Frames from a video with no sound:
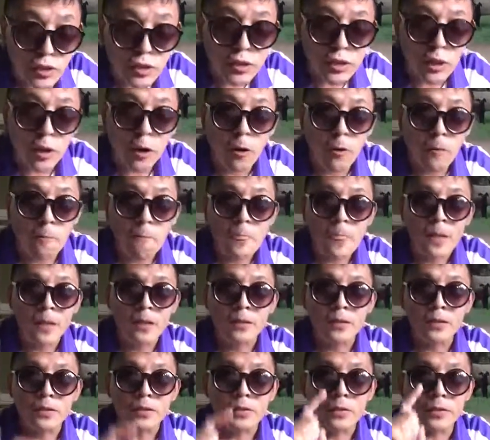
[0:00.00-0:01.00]
风潮，
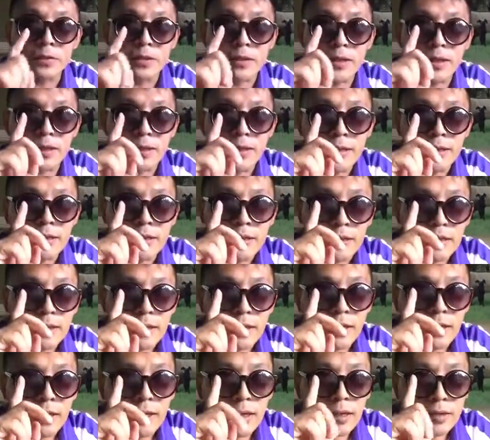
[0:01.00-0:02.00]
觉得
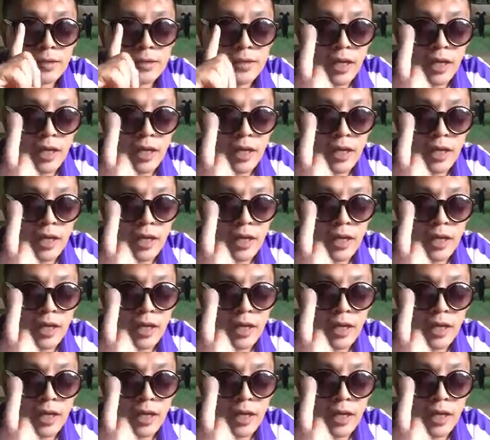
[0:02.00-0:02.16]
啊，